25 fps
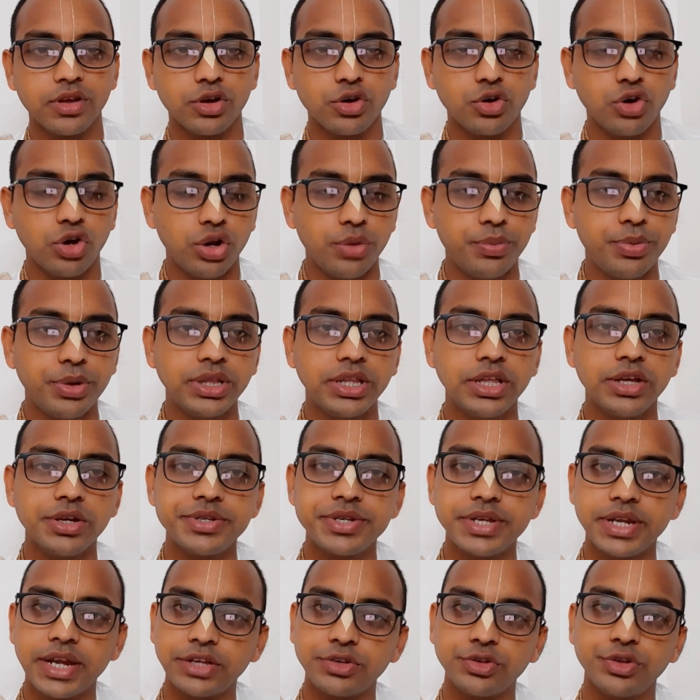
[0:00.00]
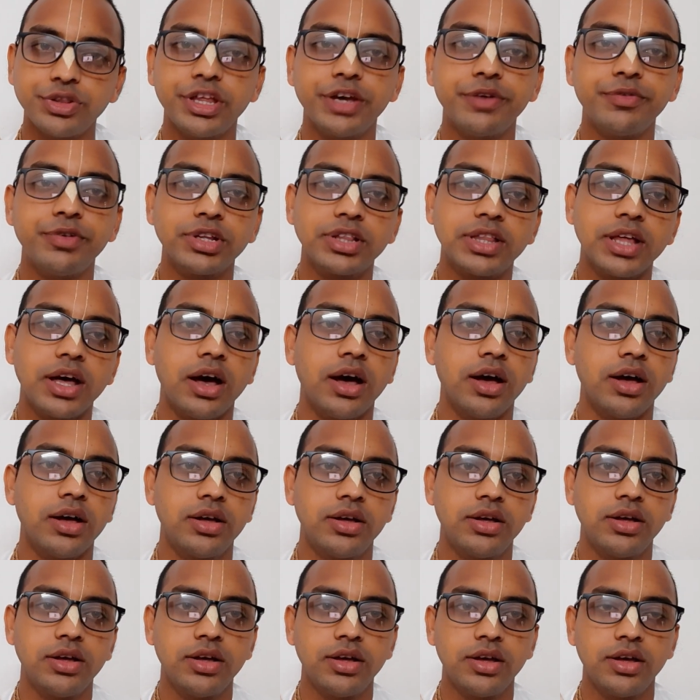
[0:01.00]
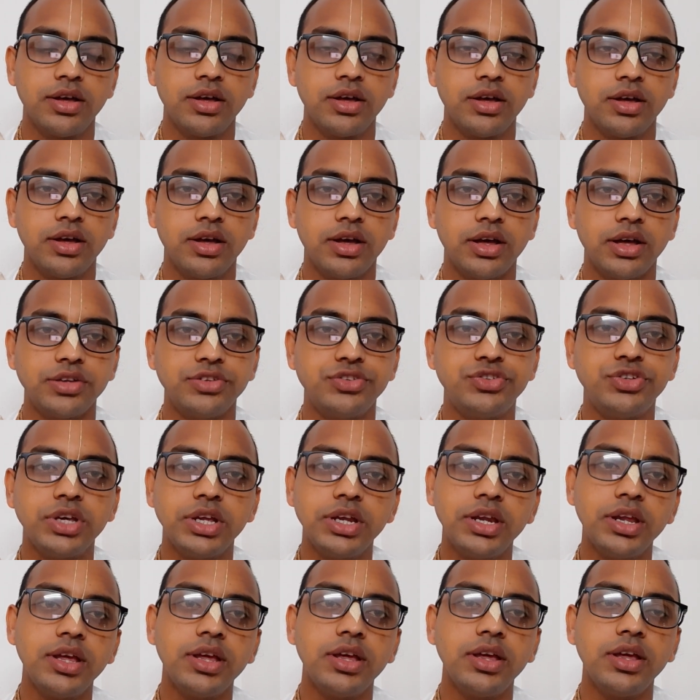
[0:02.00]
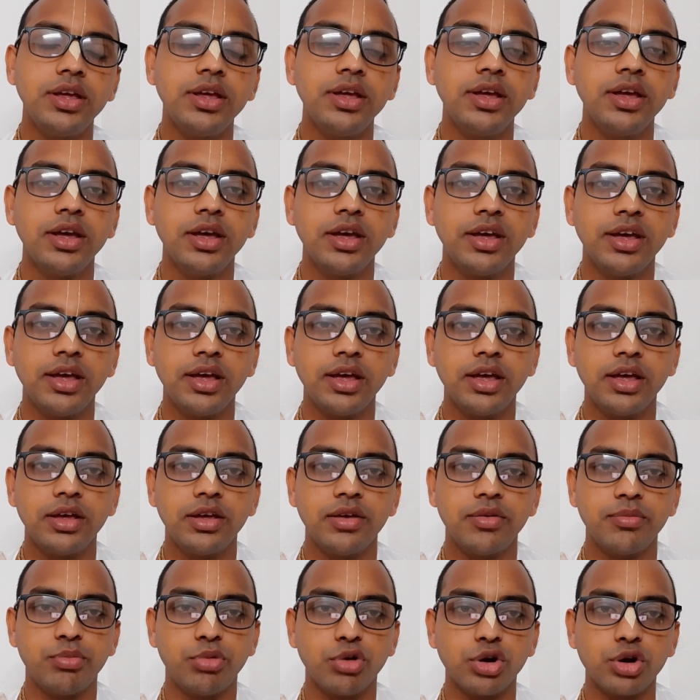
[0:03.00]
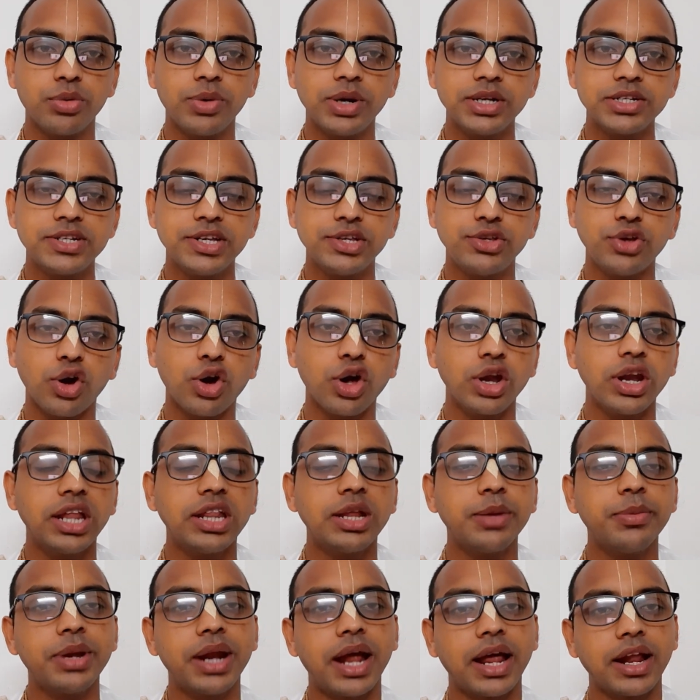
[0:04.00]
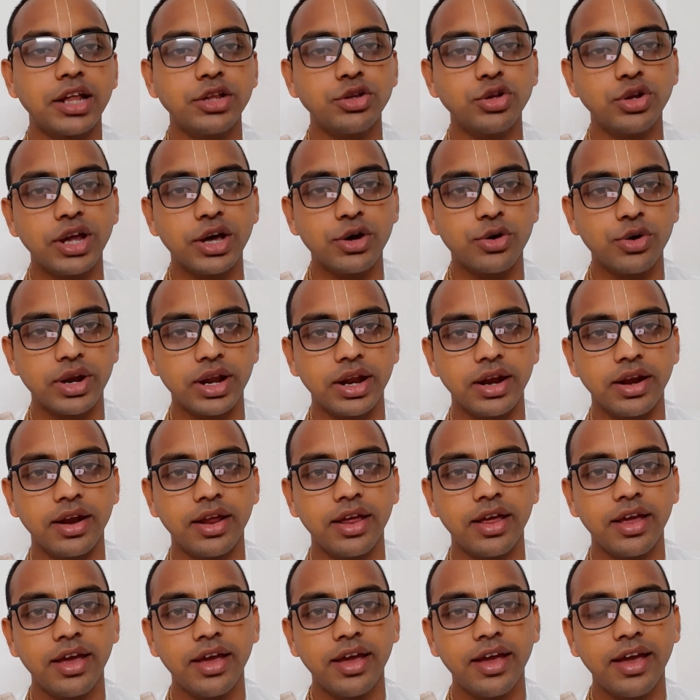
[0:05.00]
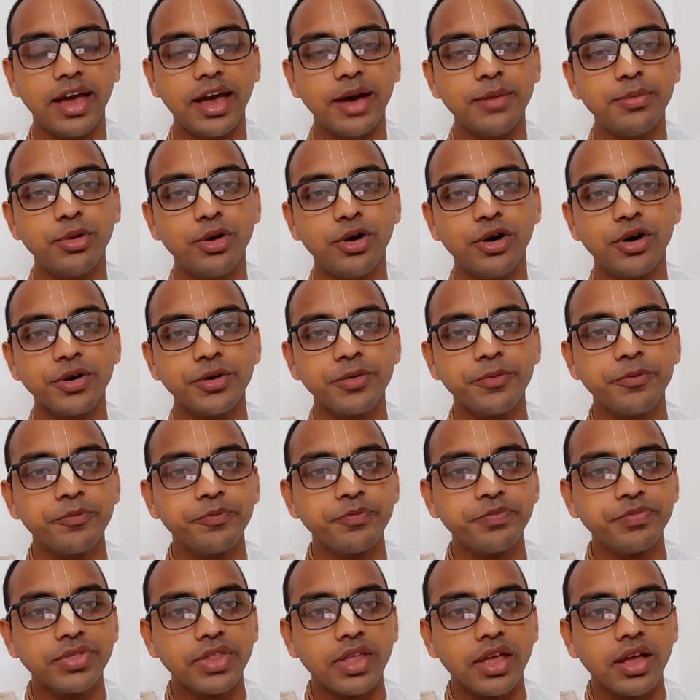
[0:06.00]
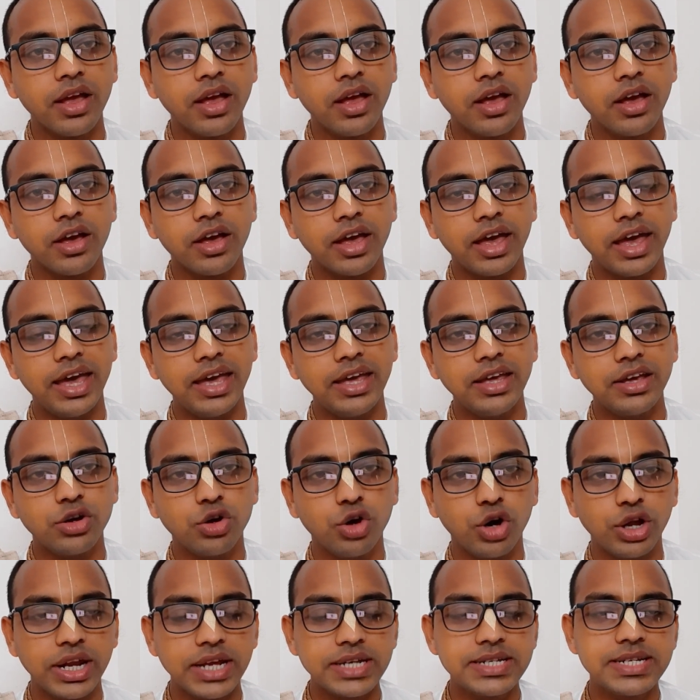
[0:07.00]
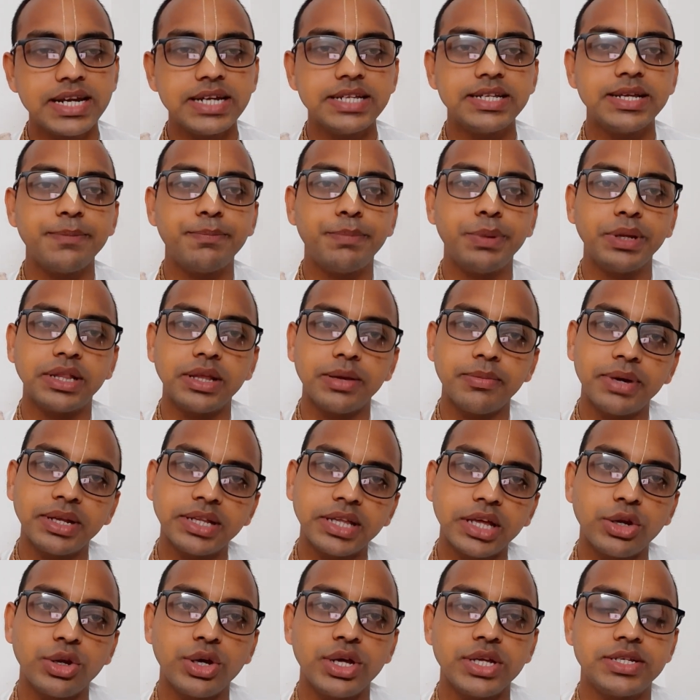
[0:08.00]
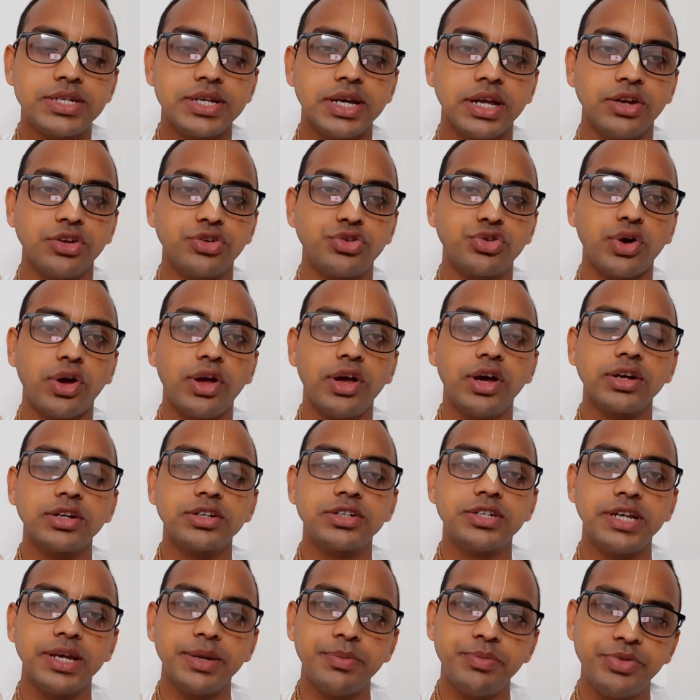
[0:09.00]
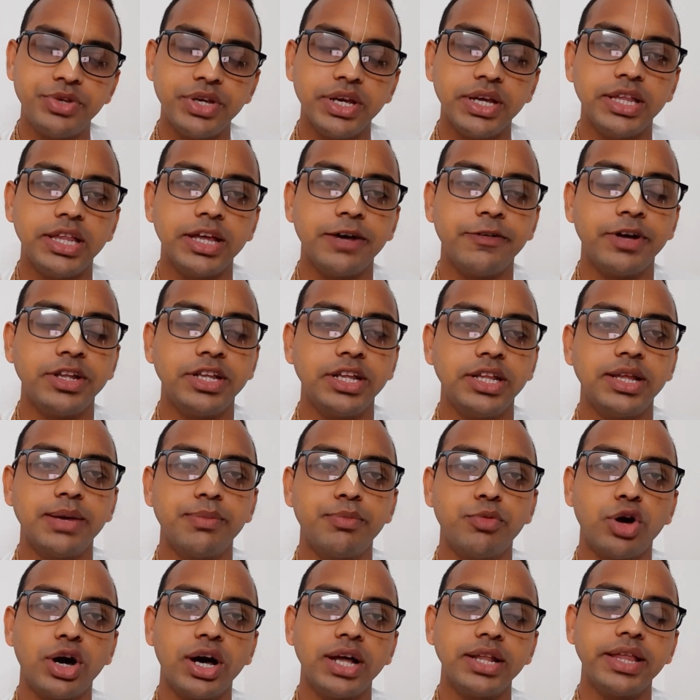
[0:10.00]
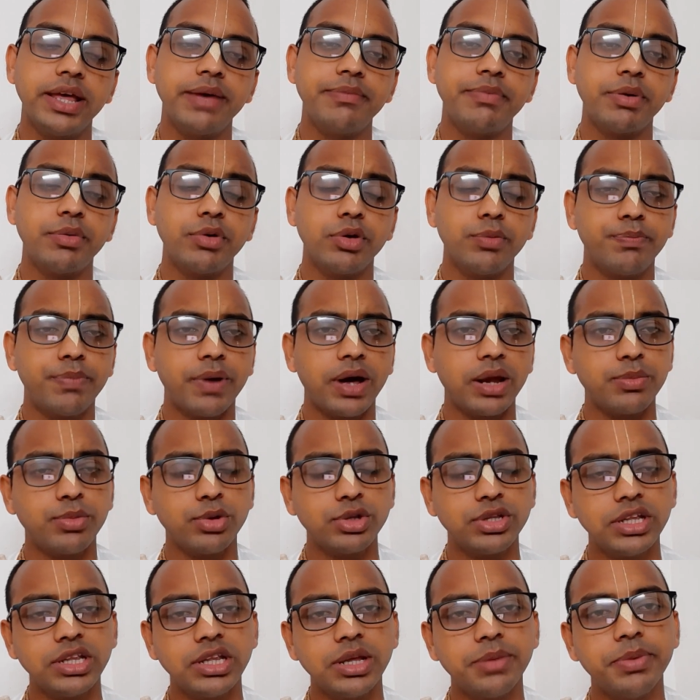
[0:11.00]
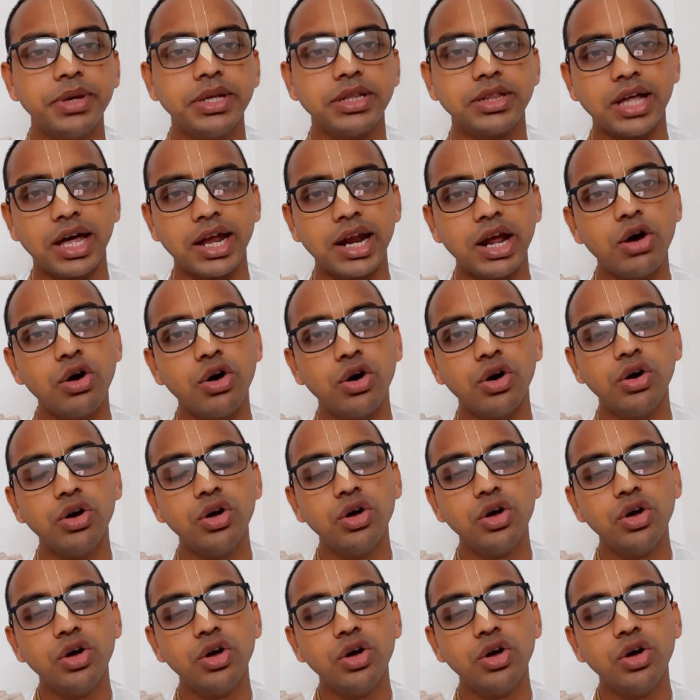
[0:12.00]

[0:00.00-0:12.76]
গণপতি হচ্ছেন একজন দেবতা যিনি ভগবান শ্রী জগন্নাথদেবের আরাধনা করেন এবং এই গণেশের যে পিতামাতা রয়েছেন স্বয়ং শিবজি দেবাদিদেব মহাদেব এবং পার্বতী দেবী তারাও